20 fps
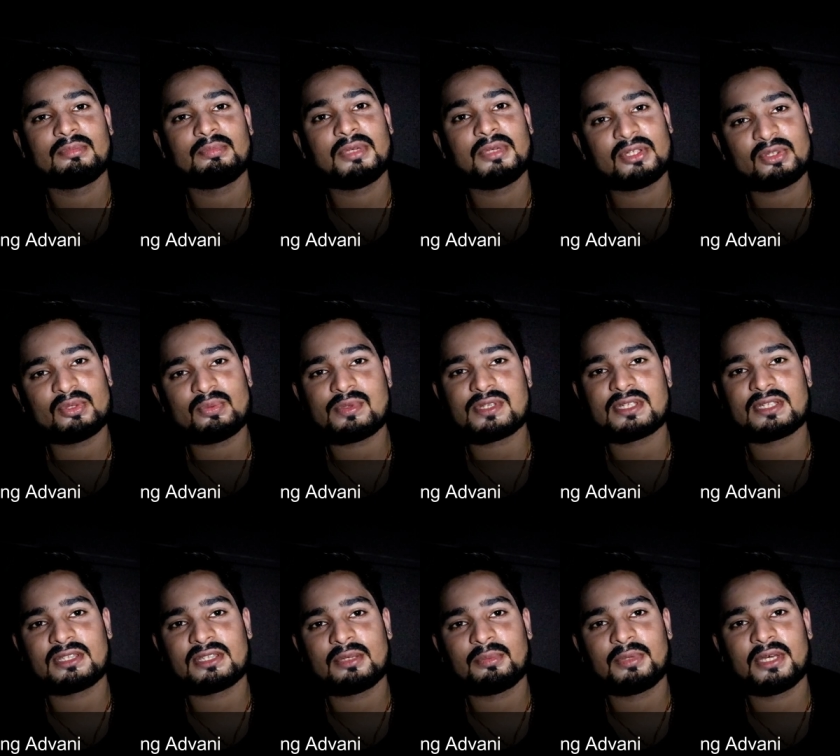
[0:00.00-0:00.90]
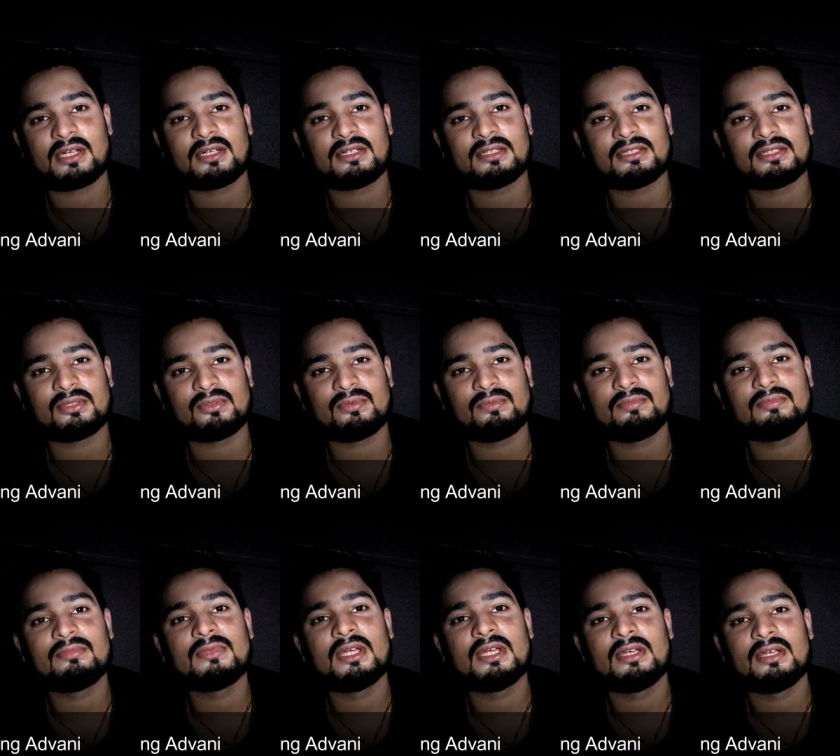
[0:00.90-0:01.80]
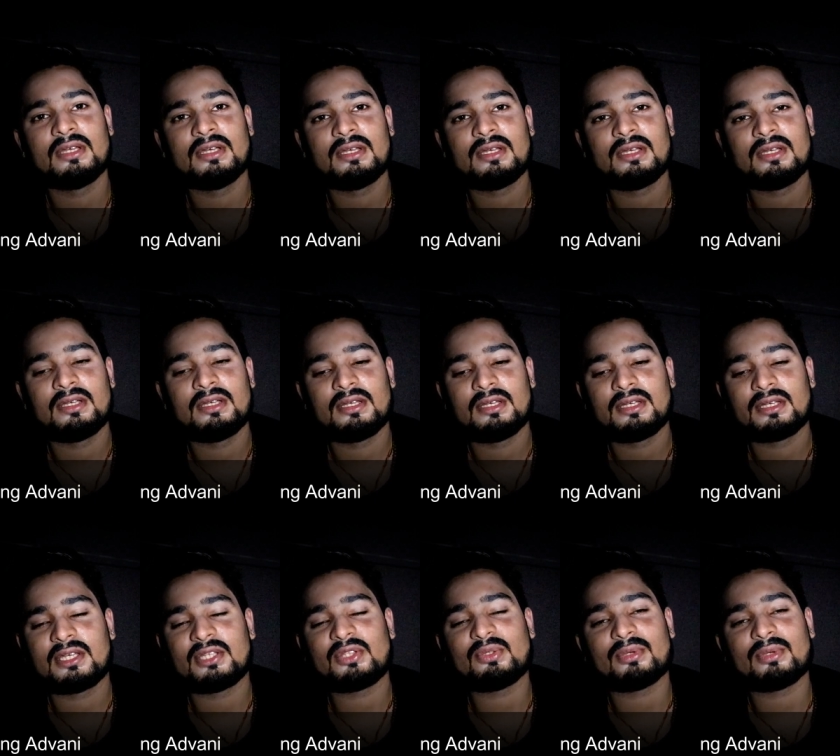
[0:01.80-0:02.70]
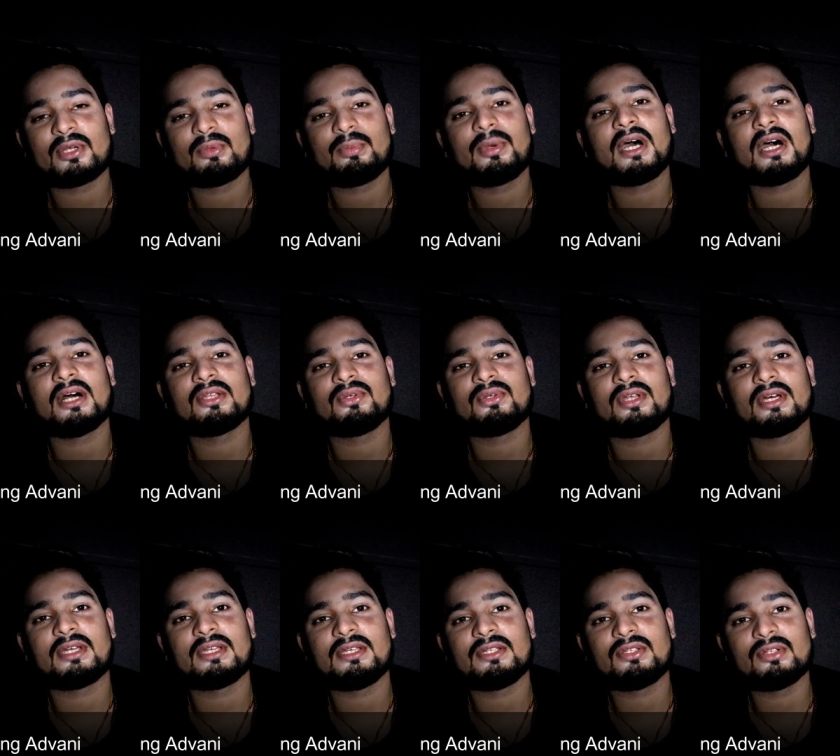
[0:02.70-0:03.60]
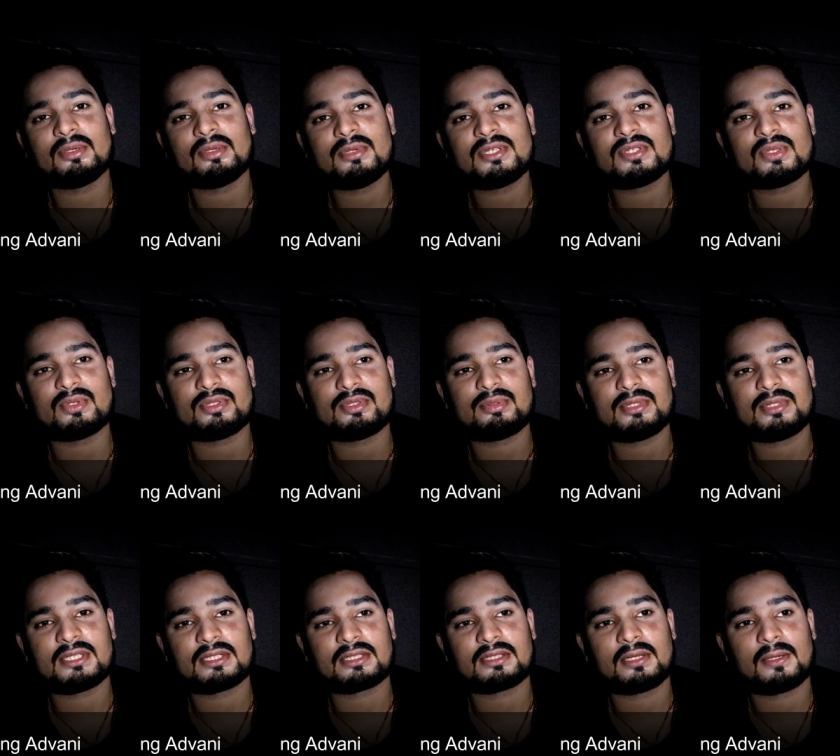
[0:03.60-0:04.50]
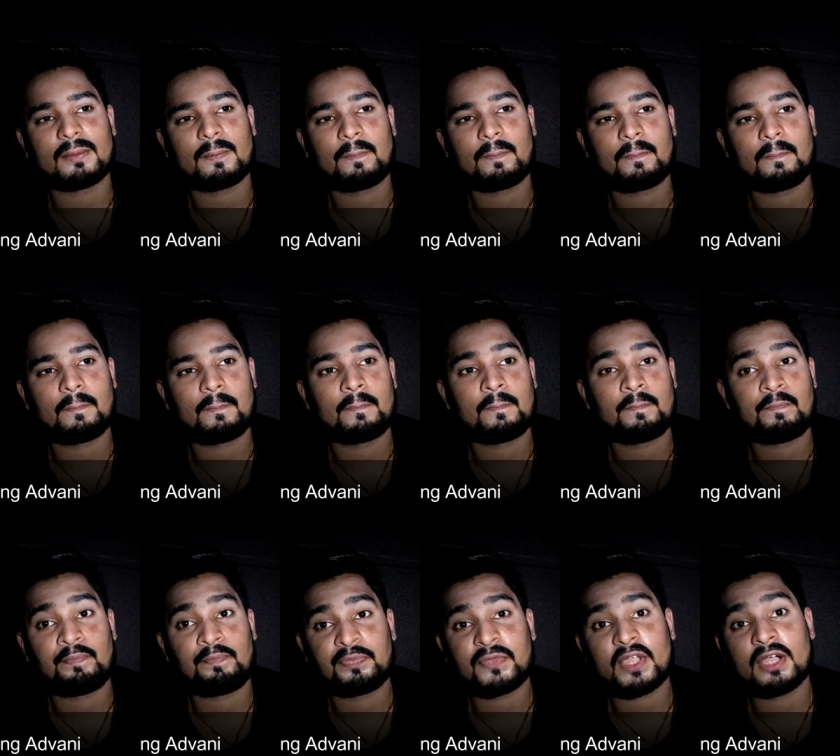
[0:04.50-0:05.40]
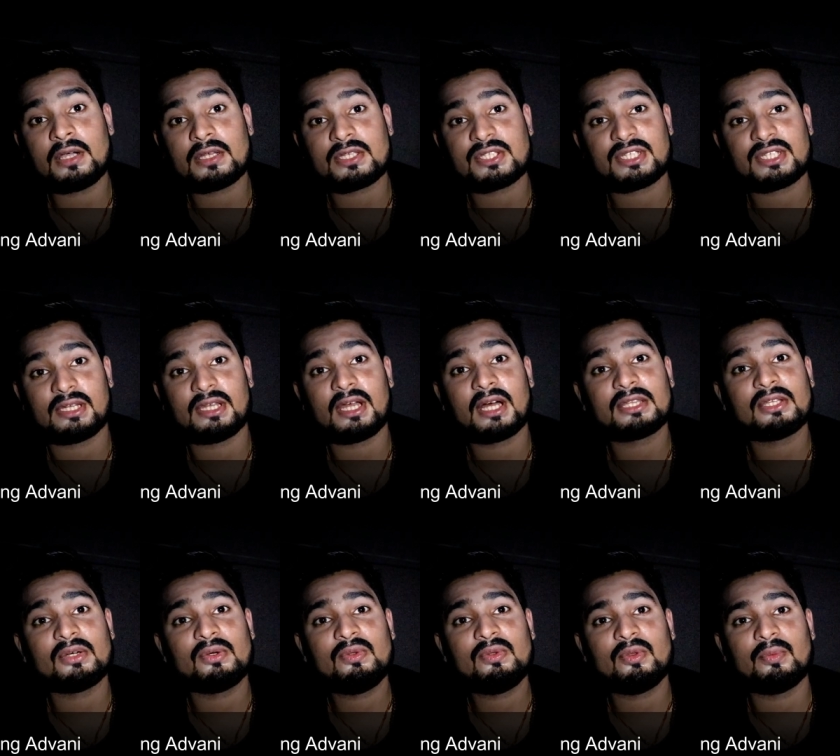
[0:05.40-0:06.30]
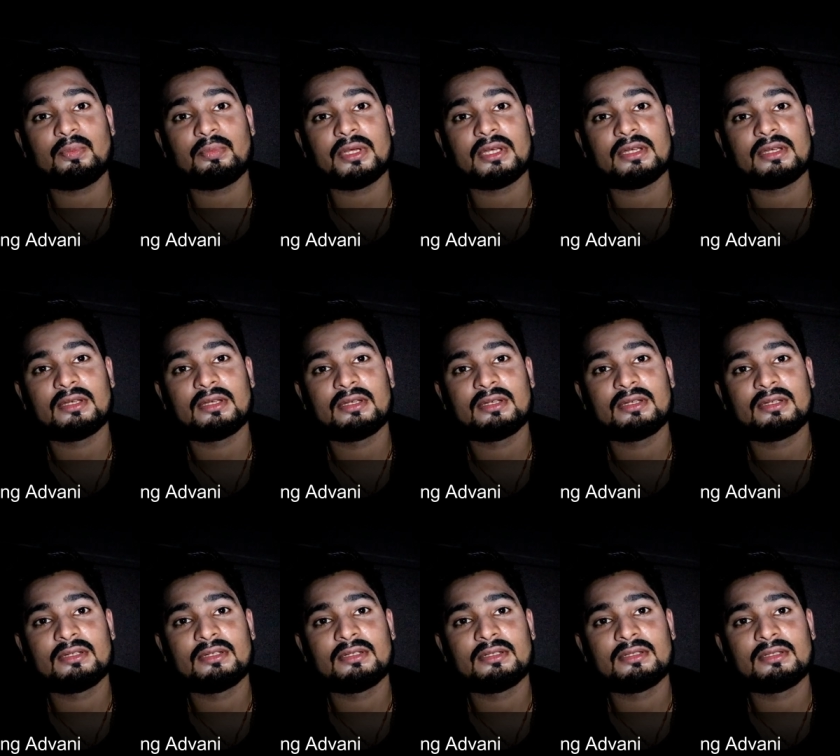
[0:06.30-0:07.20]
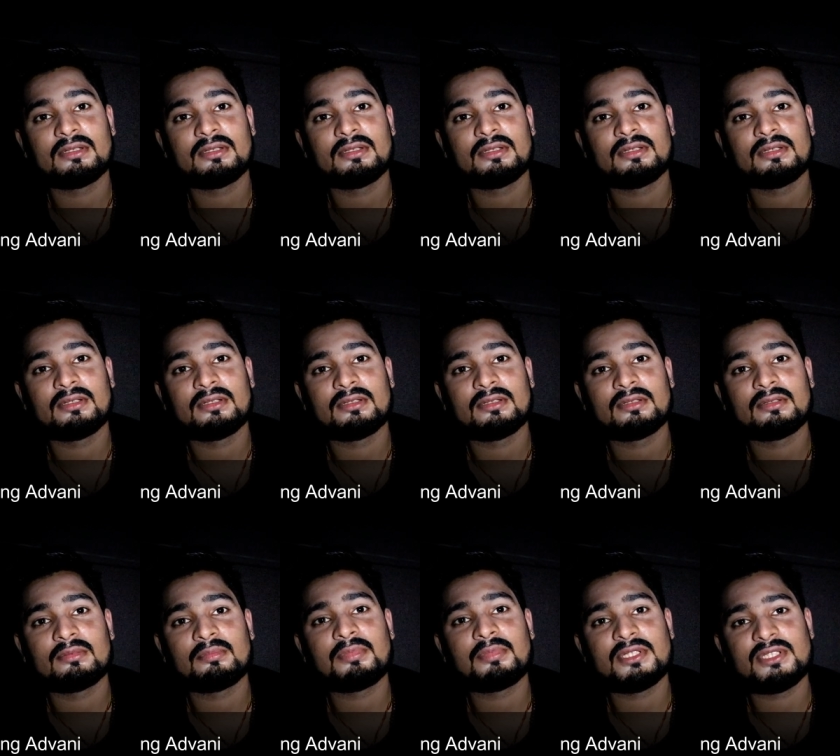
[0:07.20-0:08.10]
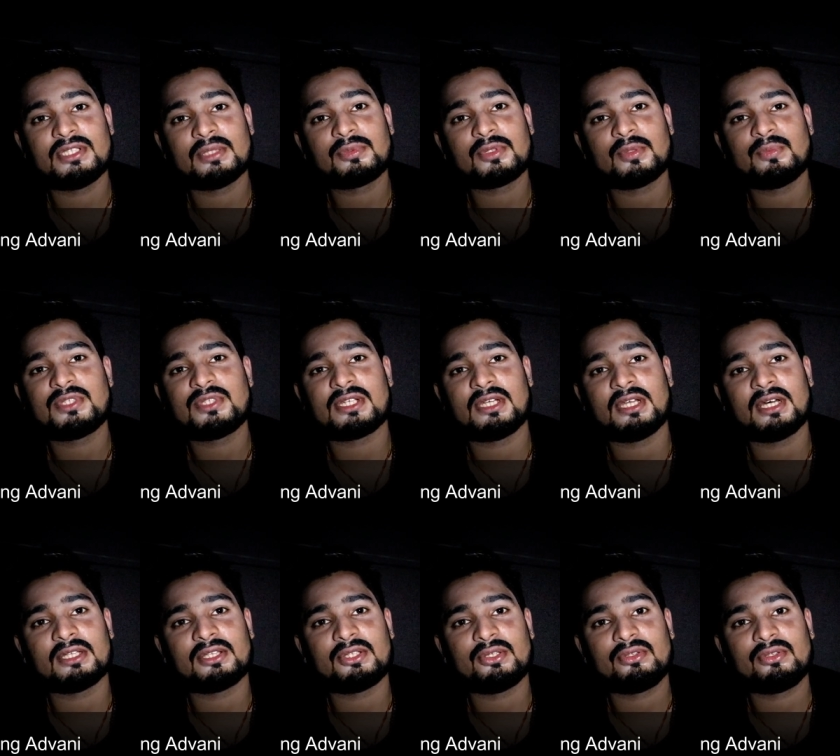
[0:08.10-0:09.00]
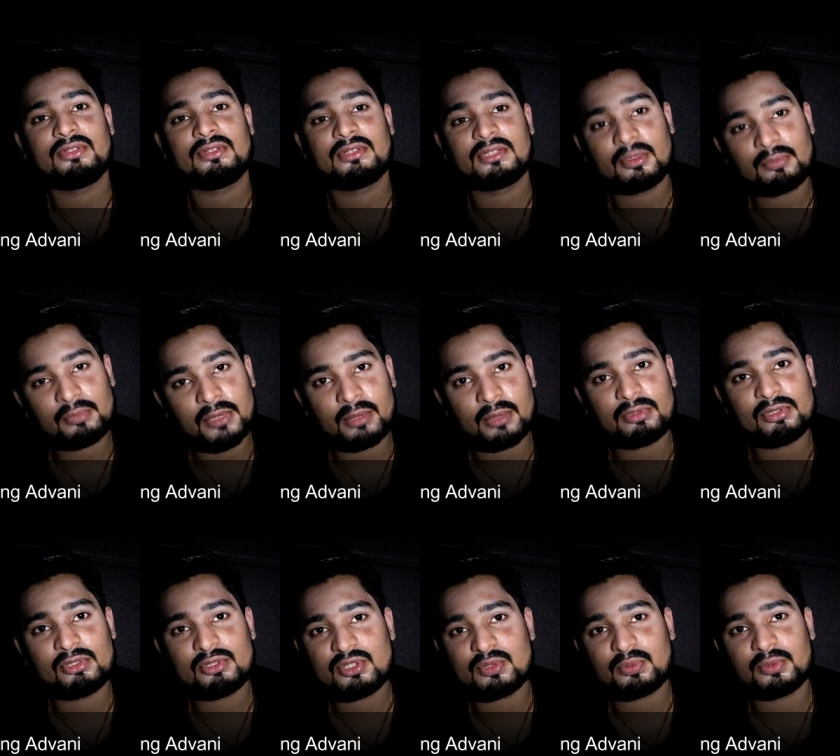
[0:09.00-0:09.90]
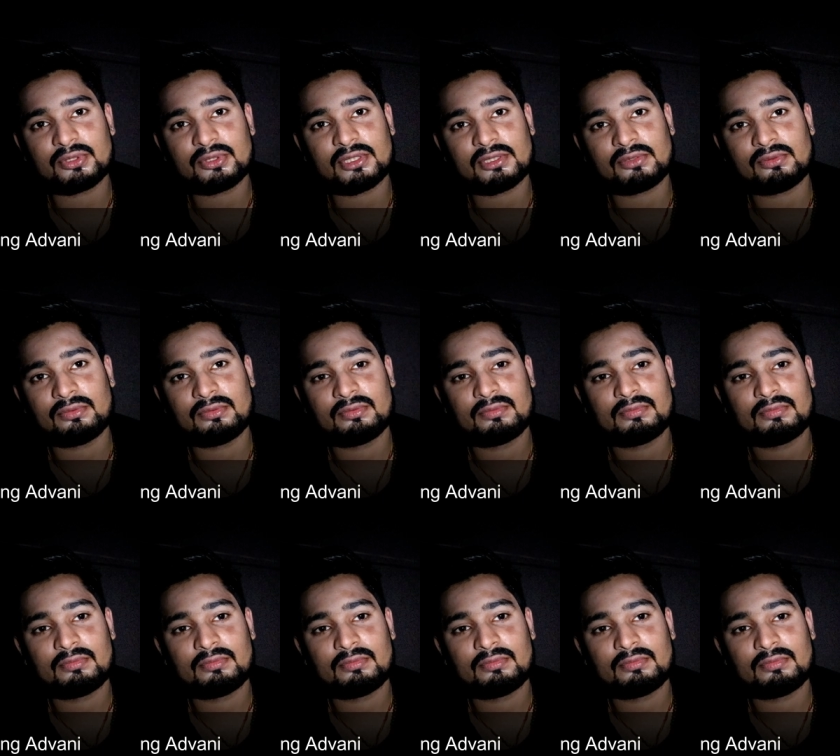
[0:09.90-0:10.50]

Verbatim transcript: पर तुमसे इतना प्यार करता हूँ कि तुम्हारे ऊपर हाथ उठाने की तो कभी सोच भी नहीं सकता हाँ चिल्लाता हूँ तुम पे पर जब तुम चिल्लाती हो तब तो मैं भी तो चुप होता हूँ